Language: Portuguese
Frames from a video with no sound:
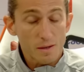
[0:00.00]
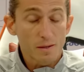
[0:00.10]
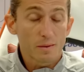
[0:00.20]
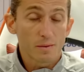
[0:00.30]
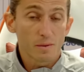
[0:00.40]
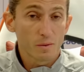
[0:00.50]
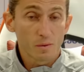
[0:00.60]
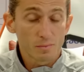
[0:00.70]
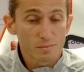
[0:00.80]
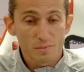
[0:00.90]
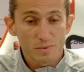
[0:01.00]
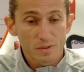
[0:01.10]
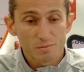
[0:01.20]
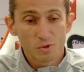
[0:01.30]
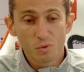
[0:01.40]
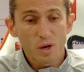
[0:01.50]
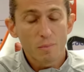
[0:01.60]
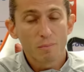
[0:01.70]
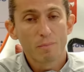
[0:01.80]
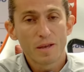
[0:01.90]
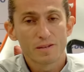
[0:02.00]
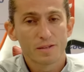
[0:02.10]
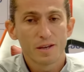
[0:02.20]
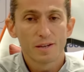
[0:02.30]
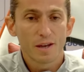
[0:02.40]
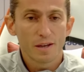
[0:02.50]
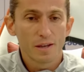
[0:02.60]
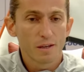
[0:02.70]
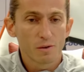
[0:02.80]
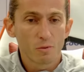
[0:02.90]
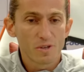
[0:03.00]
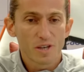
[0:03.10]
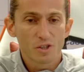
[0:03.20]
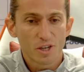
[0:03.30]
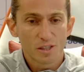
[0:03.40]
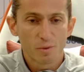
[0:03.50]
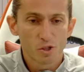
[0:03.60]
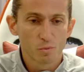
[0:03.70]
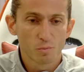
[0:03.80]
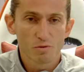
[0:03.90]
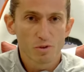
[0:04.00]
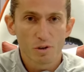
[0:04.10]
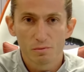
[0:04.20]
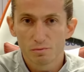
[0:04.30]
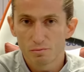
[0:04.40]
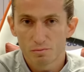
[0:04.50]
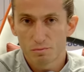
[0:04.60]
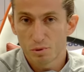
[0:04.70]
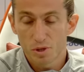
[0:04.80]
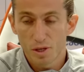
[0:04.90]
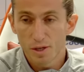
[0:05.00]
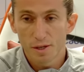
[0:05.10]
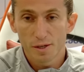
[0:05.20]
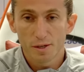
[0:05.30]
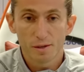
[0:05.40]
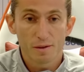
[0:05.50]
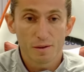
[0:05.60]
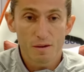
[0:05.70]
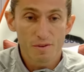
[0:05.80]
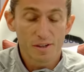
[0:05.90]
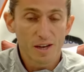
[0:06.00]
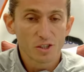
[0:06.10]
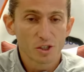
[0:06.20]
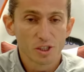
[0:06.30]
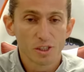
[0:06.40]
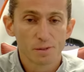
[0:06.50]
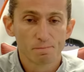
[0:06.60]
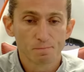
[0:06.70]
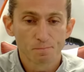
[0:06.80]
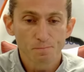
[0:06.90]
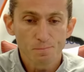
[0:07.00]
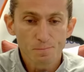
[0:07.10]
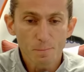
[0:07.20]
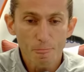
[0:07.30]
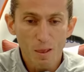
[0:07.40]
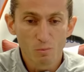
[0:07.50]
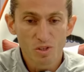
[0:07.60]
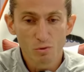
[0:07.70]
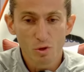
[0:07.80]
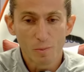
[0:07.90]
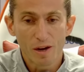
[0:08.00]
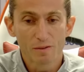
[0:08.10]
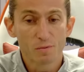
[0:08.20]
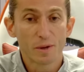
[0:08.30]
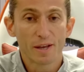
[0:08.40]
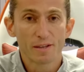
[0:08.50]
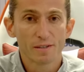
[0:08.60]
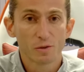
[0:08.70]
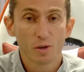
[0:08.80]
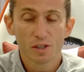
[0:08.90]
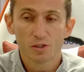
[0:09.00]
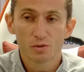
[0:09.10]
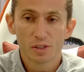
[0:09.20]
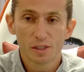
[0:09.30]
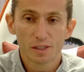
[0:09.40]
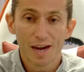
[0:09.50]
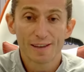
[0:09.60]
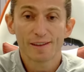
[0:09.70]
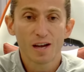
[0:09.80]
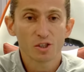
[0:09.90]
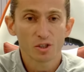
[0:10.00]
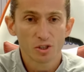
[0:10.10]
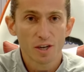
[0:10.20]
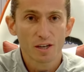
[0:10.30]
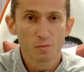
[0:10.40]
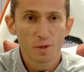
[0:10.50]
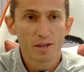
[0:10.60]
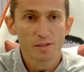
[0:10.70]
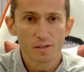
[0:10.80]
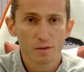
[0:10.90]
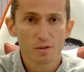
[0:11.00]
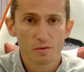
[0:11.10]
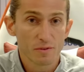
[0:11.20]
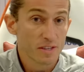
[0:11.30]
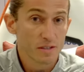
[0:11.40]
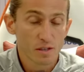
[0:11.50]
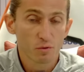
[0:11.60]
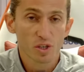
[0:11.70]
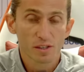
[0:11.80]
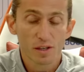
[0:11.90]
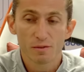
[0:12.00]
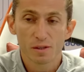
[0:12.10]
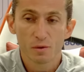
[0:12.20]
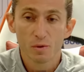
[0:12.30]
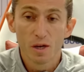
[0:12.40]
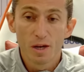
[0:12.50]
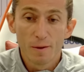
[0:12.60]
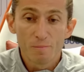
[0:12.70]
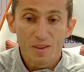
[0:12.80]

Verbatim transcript: É, eu nunca pensei né, em começar diretamente no profissional, porque é verdade que, como você usou a palavra experiência, eu não acredito que a idade te traga experiência, senão as vivências que você teve. Então,